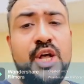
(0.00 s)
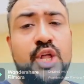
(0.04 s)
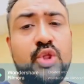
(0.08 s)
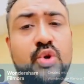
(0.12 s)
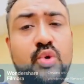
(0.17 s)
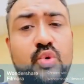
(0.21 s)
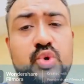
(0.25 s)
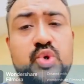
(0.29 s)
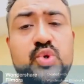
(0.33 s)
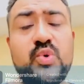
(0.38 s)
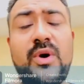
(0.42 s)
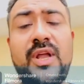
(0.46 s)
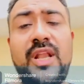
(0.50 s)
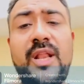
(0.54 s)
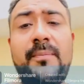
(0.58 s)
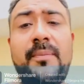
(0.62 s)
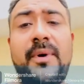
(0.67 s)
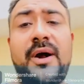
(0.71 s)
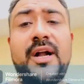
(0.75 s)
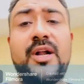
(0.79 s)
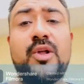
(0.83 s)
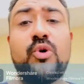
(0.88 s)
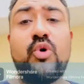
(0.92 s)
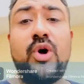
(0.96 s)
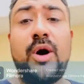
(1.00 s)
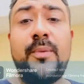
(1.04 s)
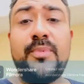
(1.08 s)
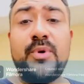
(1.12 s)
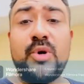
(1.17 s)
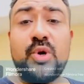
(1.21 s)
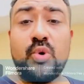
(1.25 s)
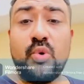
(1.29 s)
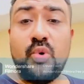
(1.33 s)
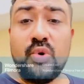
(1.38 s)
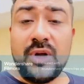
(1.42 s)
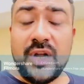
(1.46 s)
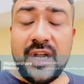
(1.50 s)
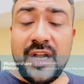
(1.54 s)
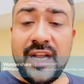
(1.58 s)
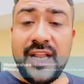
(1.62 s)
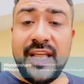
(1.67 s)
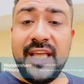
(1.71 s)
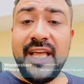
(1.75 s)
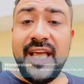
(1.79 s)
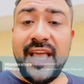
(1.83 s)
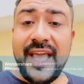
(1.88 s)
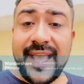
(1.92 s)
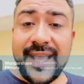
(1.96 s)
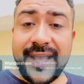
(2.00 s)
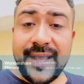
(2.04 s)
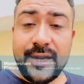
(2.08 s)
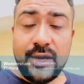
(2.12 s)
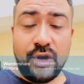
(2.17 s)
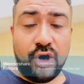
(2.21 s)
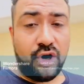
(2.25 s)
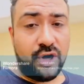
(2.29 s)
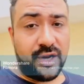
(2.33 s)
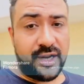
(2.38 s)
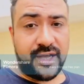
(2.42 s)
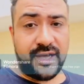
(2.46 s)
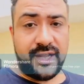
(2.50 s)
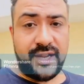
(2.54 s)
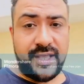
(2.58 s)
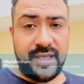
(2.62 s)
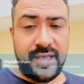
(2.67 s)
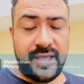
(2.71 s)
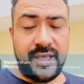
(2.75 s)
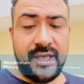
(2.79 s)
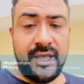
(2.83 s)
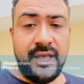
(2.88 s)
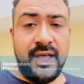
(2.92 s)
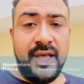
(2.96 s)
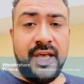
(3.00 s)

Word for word: तो उस वाले पार्ट को आप टोटली इग्नोर करेंगे